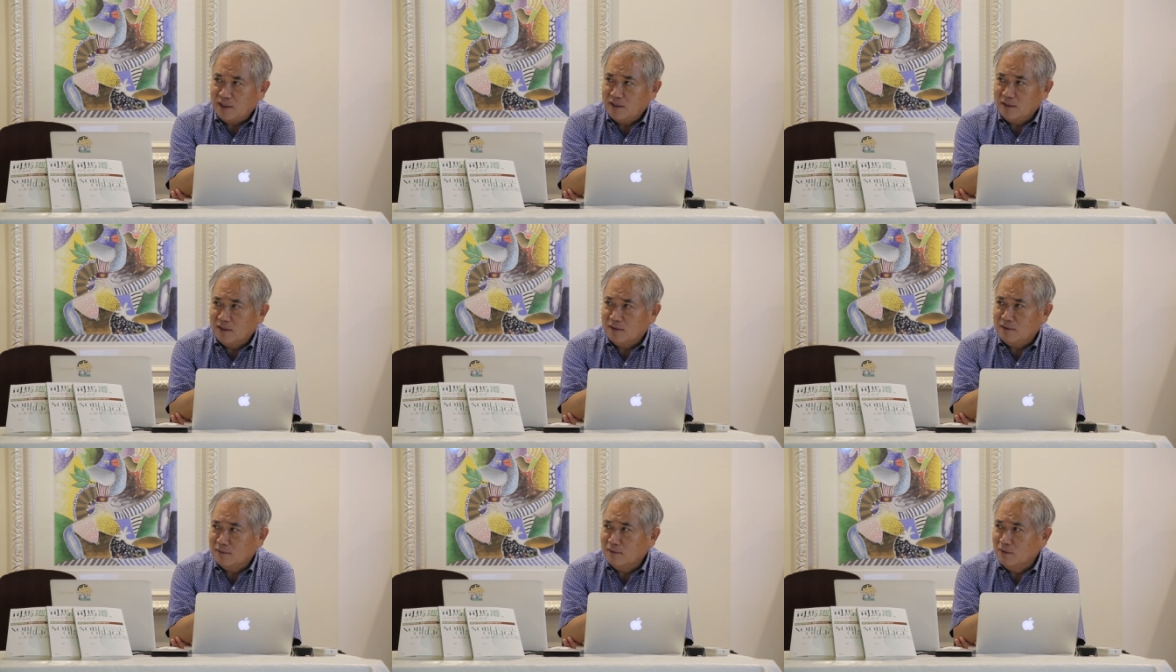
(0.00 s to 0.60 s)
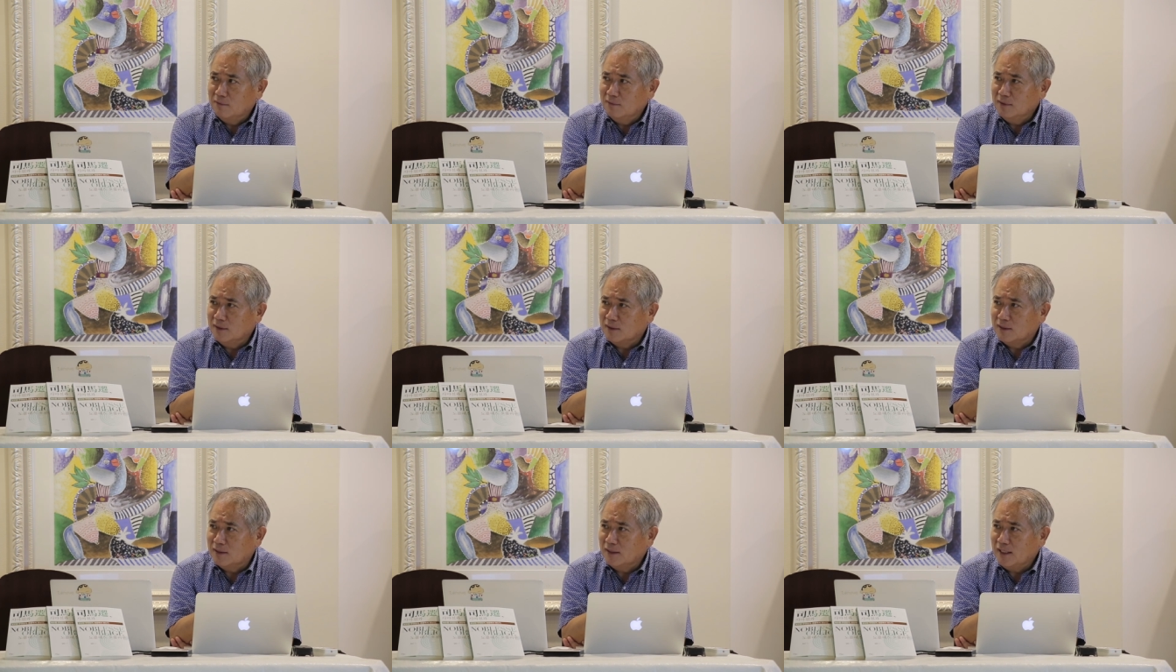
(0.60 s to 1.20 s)
채널 같은
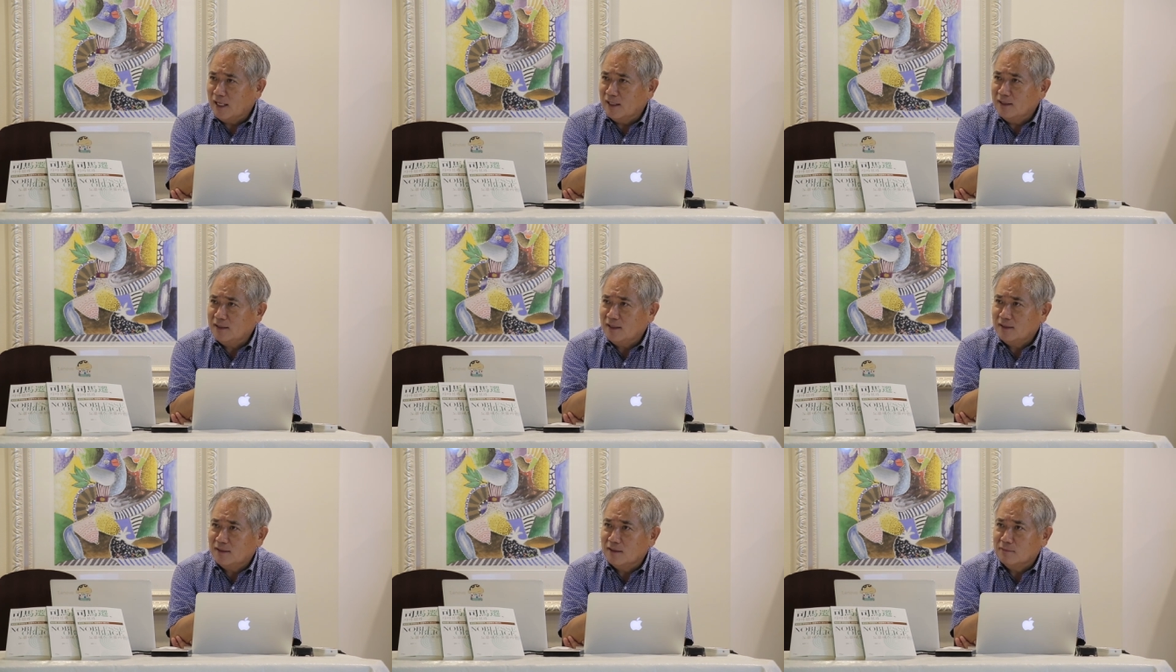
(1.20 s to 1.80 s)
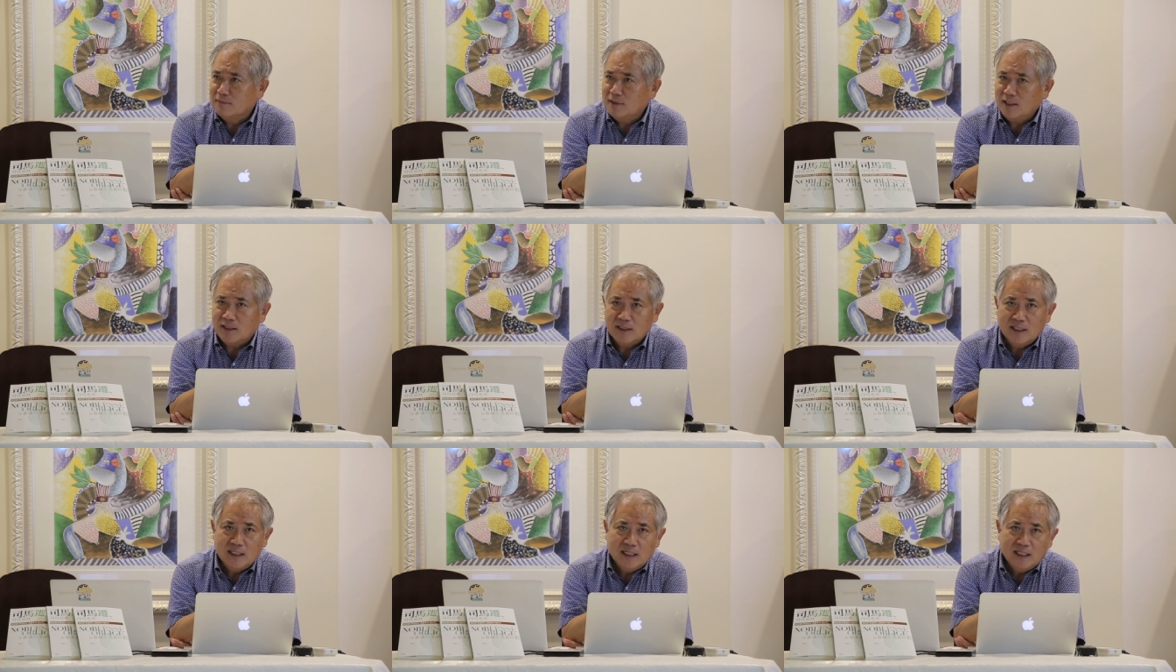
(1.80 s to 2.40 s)
경우는 그런 게 아니기 때문에